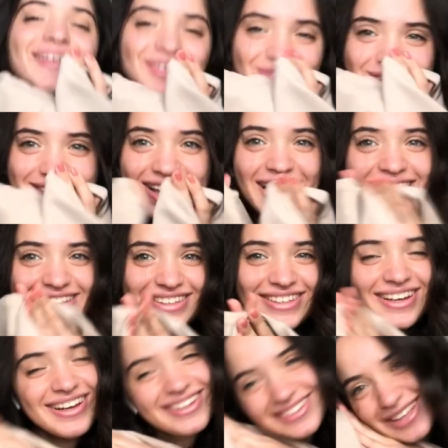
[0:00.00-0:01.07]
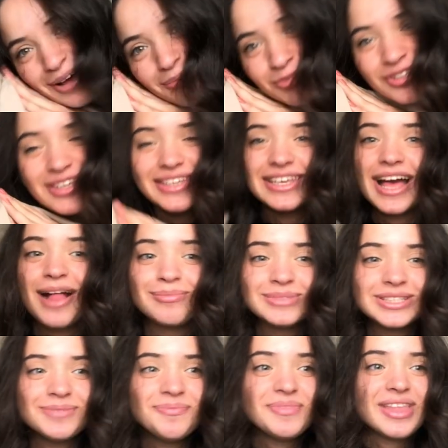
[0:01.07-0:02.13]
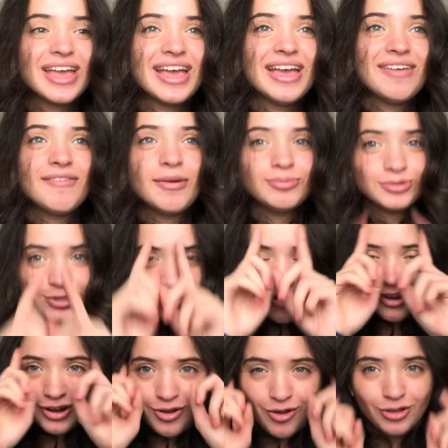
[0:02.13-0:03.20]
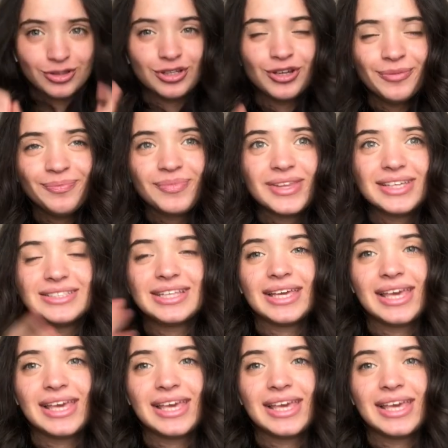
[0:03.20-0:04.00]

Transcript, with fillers: güzel ki Allah'ım bunu iyi ki almışım. Ve bu şöyle oldu. İşte